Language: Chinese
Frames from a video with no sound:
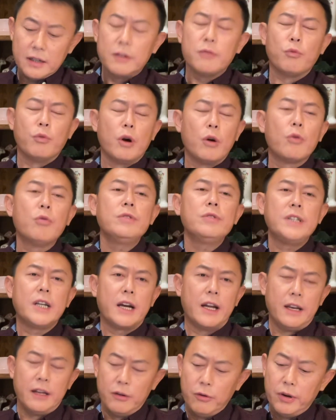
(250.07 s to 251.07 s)
我估计
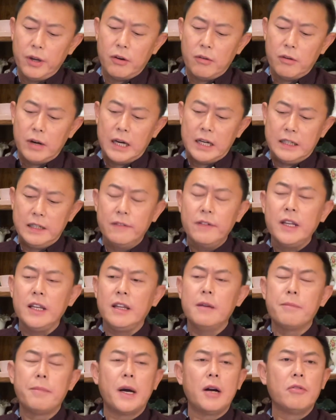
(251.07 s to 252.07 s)
肯定会有啊，因为
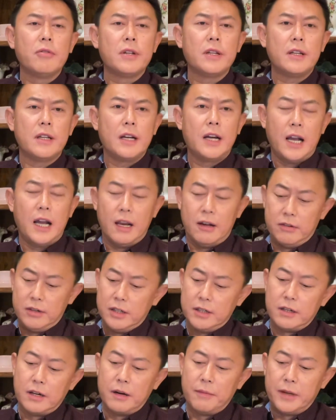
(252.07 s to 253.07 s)
你一般公司能干了这
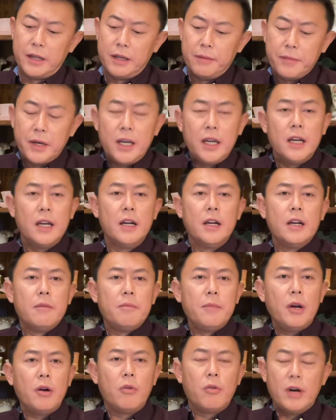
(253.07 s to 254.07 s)
事儿吗？你没
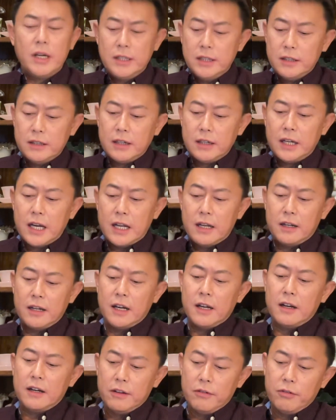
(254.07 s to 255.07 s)
没有关系，你能干
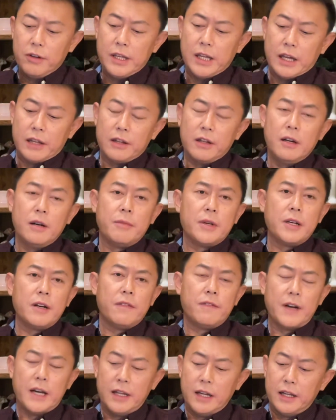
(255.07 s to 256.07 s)
干核酸检测吗？这
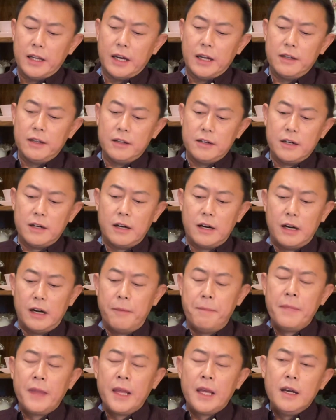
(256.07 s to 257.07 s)
发大财的事儿啊！
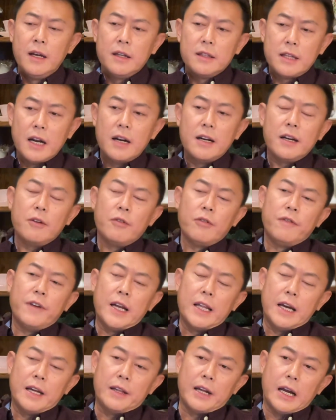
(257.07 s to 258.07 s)
但是这种
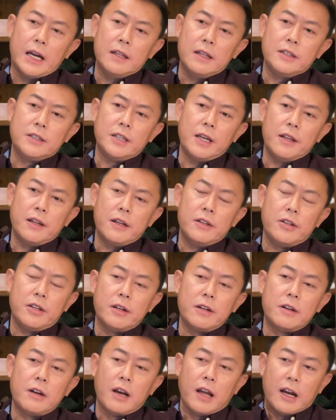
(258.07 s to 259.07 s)
发大财呢，现在
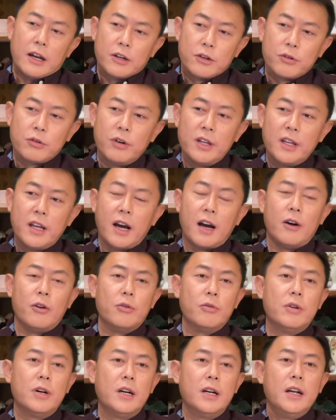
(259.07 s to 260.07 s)
其实来说呢，好
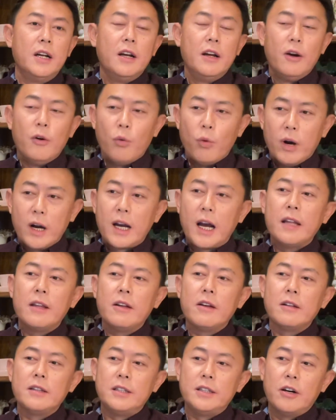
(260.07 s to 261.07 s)
多我看
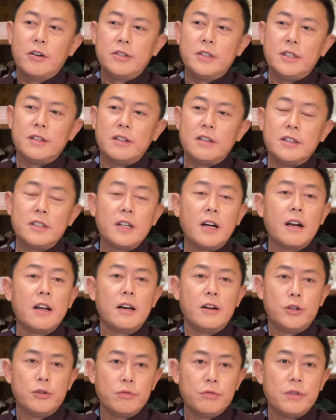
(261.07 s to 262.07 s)
到的消息呢是挣了
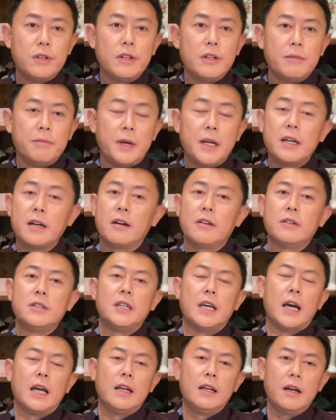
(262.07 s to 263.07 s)
个数字，没挣着
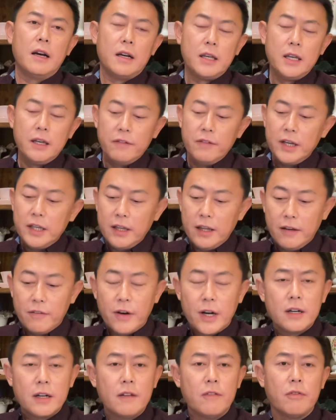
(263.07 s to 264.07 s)
钱啊，因为地
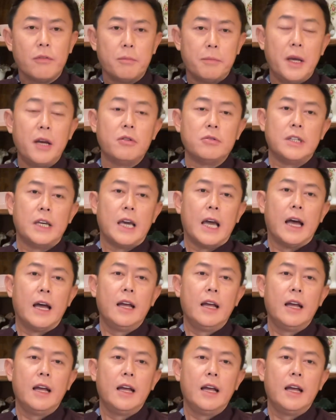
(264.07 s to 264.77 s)
方政府没有钱